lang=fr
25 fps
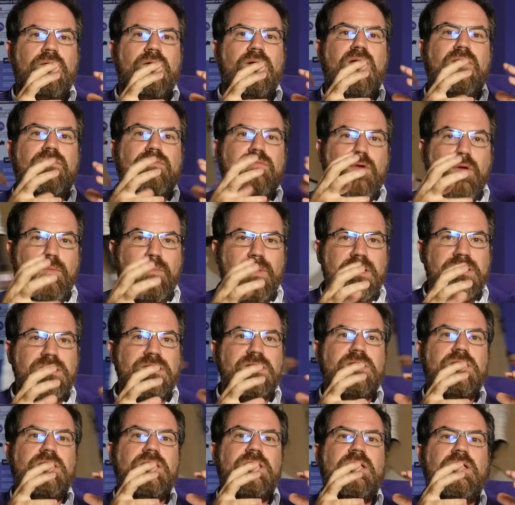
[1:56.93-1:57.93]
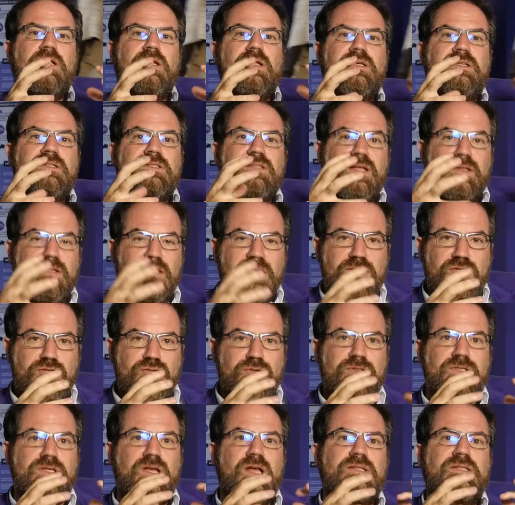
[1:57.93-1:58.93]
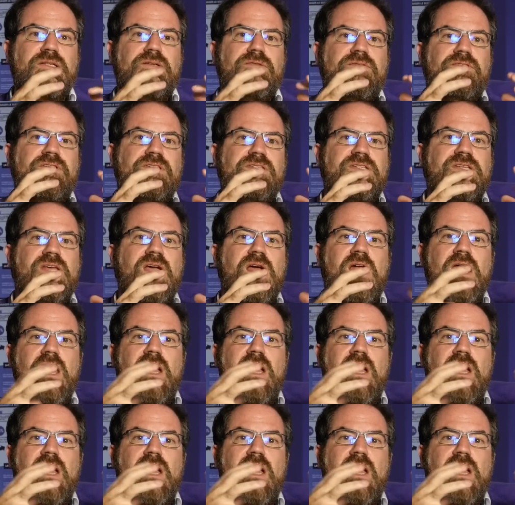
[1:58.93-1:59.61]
l'informatique, les intelligences artificielles,